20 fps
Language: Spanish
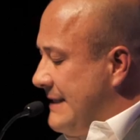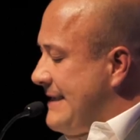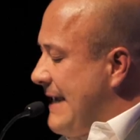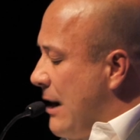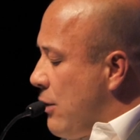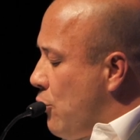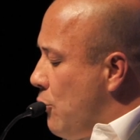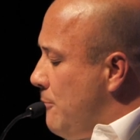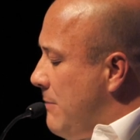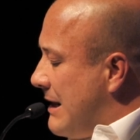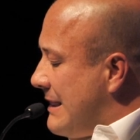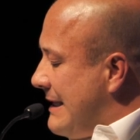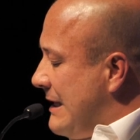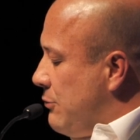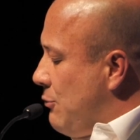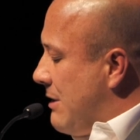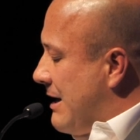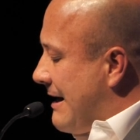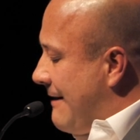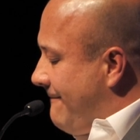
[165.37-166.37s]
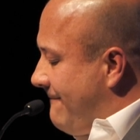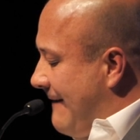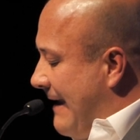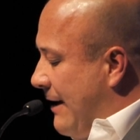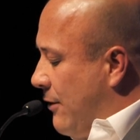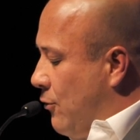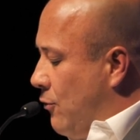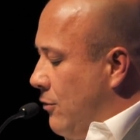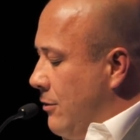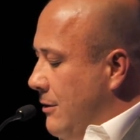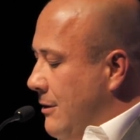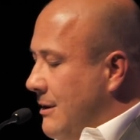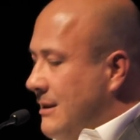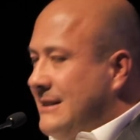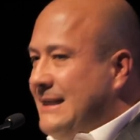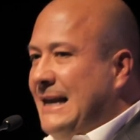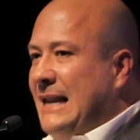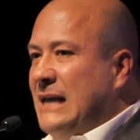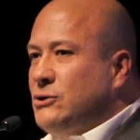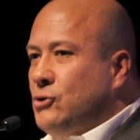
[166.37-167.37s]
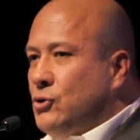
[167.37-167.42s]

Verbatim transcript: y se han convertido en reflejo de